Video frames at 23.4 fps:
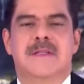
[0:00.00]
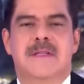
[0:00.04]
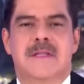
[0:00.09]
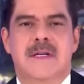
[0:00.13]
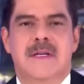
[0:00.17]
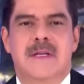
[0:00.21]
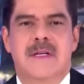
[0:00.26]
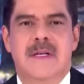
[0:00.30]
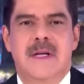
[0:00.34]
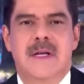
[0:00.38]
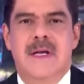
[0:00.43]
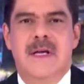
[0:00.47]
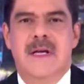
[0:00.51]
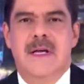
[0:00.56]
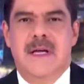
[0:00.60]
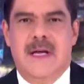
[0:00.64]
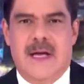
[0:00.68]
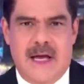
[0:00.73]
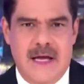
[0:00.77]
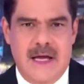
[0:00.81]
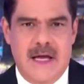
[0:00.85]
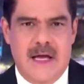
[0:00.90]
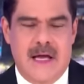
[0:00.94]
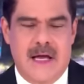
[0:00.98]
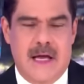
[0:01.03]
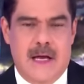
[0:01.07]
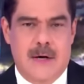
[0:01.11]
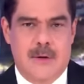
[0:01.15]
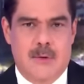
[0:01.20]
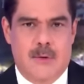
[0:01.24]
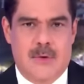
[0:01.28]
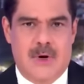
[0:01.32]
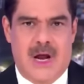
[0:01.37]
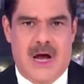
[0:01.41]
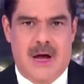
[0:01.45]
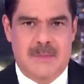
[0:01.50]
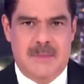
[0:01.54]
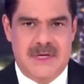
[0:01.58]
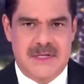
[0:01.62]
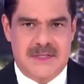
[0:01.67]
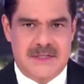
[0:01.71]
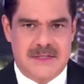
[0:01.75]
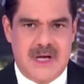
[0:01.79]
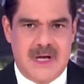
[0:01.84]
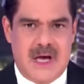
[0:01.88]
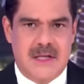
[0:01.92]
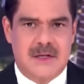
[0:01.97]
decir que en una
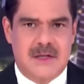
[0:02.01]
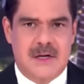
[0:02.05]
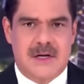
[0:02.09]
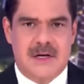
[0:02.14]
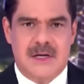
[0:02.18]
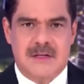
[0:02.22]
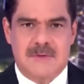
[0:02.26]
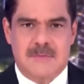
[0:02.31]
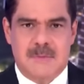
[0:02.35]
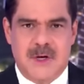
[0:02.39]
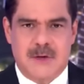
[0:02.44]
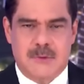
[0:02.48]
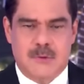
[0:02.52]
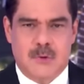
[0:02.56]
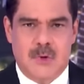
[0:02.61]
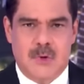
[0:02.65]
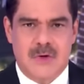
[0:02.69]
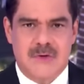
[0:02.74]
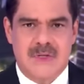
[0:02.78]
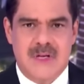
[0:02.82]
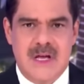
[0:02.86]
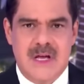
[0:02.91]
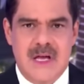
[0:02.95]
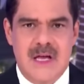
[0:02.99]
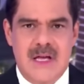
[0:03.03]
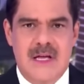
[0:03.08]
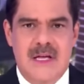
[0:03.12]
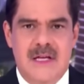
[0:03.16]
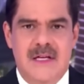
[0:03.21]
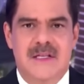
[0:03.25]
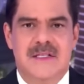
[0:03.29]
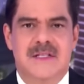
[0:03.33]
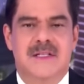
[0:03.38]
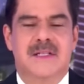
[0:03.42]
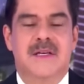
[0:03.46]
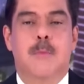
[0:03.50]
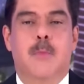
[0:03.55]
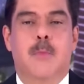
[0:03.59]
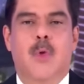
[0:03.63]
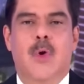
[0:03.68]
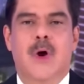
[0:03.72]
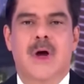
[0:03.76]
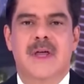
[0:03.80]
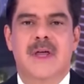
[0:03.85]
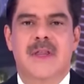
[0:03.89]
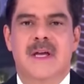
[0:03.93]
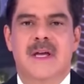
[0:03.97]
amistad respetuosa se
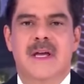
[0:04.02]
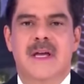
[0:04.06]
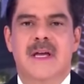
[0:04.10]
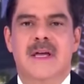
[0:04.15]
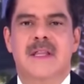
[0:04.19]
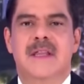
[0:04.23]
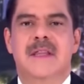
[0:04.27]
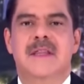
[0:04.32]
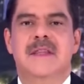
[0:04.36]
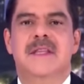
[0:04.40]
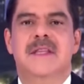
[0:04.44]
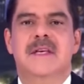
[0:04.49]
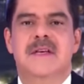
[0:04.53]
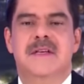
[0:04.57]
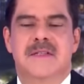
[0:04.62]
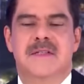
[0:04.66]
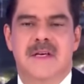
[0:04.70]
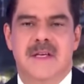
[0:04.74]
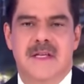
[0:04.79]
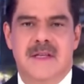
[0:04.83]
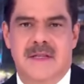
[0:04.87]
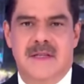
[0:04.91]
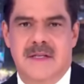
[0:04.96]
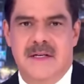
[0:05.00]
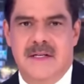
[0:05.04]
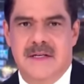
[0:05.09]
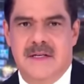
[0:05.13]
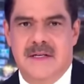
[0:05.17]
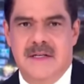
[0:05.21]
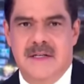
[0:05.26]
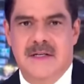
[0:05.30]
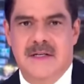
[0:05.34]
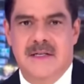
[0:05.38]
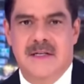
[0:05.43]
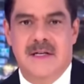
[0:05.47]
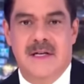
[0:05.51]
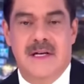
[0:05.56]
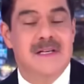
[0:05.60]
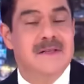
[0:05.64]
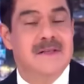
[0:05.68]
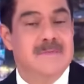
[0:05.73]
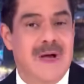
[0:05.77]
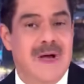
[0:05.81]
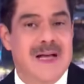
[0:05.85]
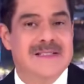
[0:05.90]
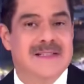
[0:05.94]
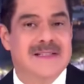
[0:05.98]
puede disentir.
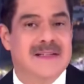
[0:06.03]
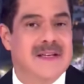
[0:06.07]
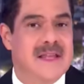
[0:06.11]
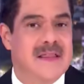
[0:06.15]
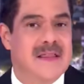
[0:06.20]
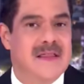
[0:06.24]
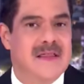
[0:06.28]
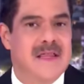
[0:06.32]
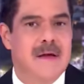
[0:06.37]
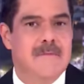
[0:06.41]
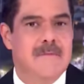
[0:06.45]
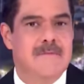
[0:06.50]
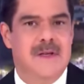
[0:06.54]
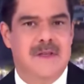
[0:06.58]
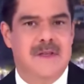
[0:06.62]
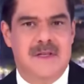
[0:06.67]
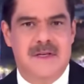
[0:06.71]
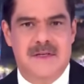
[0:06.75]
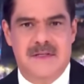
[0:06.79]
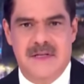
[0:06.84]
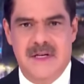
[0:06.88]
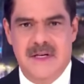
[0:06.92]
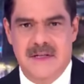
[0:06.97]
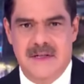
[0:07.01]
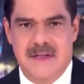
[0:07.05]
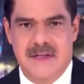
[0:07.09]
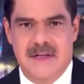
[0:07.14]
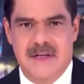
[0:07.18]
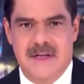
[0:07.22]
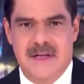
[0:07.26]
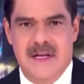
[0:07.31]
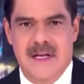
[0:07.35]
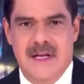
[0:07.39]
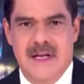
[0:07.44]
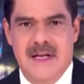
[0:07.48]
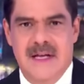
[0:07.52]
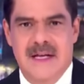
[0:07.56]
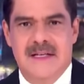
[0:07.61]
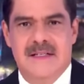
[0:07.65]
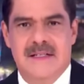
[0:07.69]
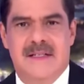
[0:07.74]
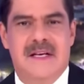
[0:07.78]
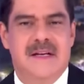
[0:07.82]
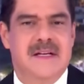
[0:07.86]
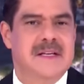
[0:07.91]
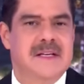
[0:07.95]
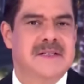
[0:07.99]
Es más, se debe disentir.
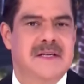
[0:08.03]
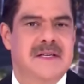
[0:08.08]
Se